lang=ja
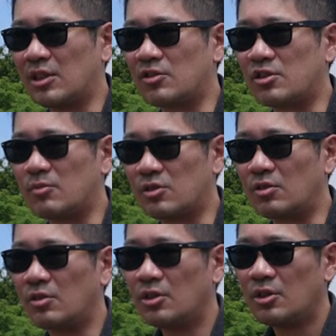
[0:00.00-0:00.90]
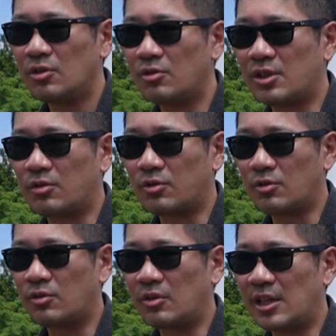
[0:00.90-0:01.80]
を楽しむというようなこと
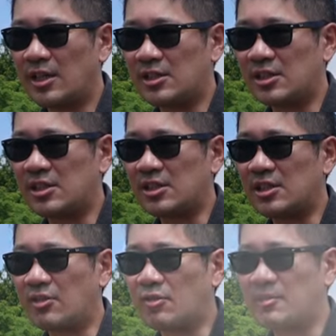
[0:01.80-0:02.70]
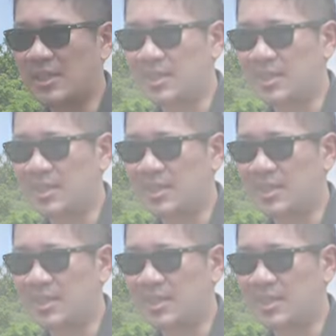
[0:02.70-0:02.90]
を、え実施しておりま